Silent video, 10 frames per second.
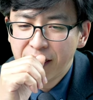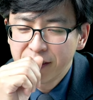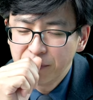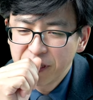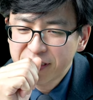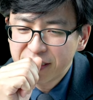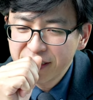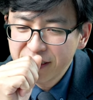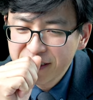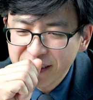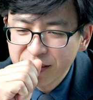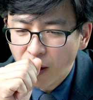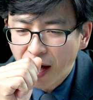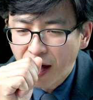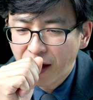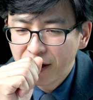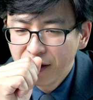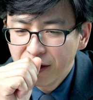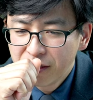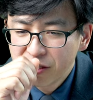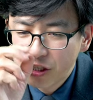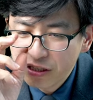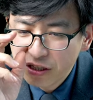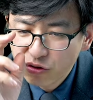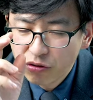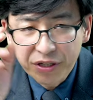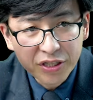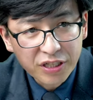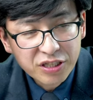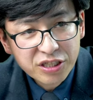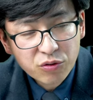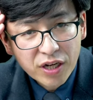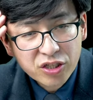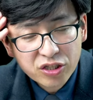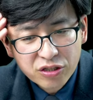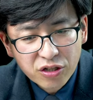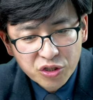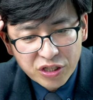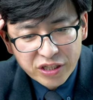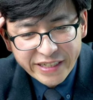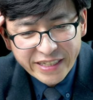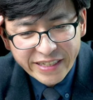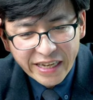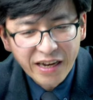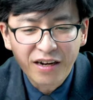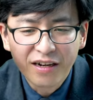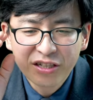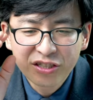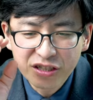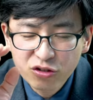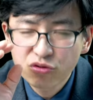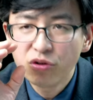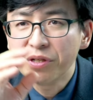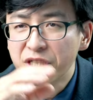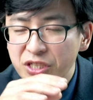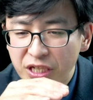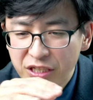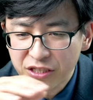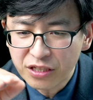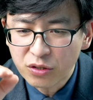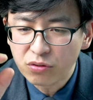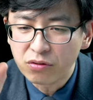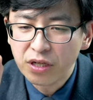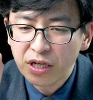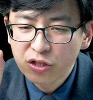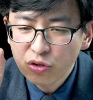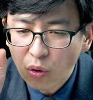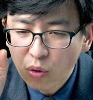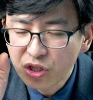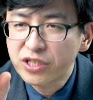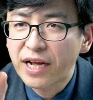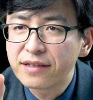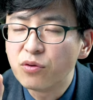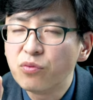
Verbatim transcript: 那么神的计划、神的作为、神的计划是受到神的意念哈，神的作为是神的行动，都是善的。